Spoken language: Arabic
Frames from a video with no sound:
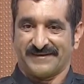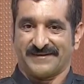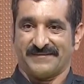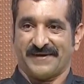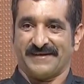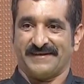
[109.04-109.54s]

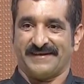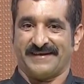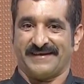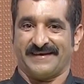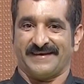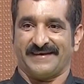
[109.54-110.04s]
طبعا
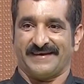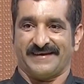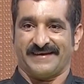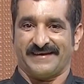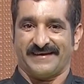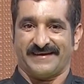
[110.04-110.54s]

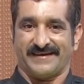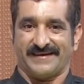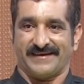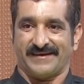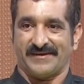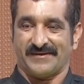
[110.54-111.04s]

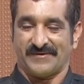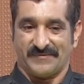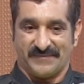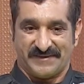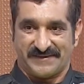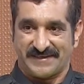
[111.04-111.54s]
آه،
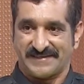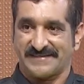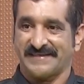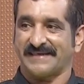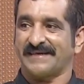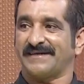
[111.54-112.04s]

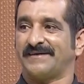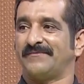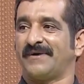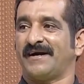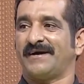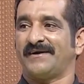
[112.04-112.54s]
بالتنسيق
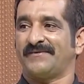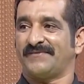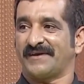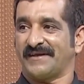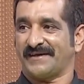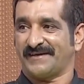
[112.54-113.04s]
مع
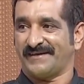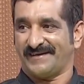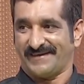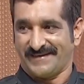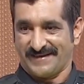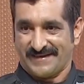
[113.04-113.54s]
فريق
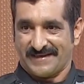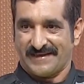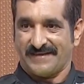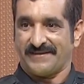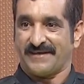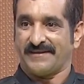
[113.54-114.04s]

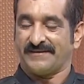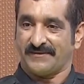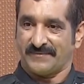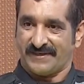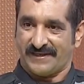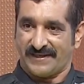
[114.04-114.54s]
الذي أنا
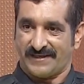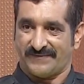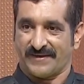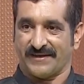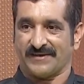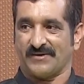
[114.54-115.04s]
أنتمي إليه
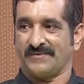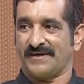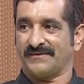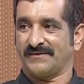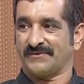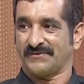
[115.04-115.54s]
فريق
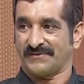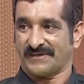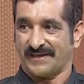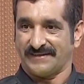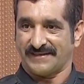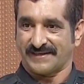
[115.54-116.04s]
عمان روت
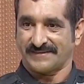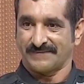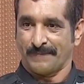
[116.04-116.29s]
رايدرز